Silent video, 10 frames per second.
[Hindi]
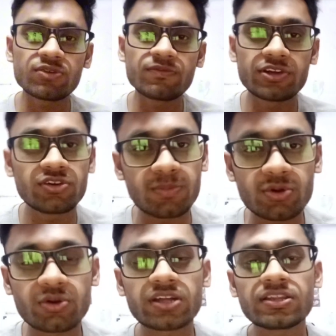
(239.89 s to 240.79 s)
जो वीडियो
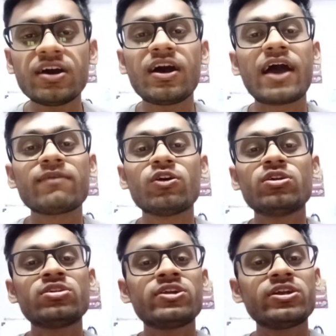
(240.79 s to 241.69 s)
अपलोड हो रहा था आई
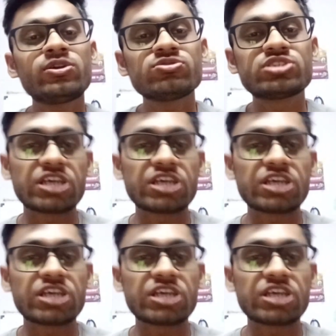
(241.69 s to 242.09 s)
वॉन्टेड टू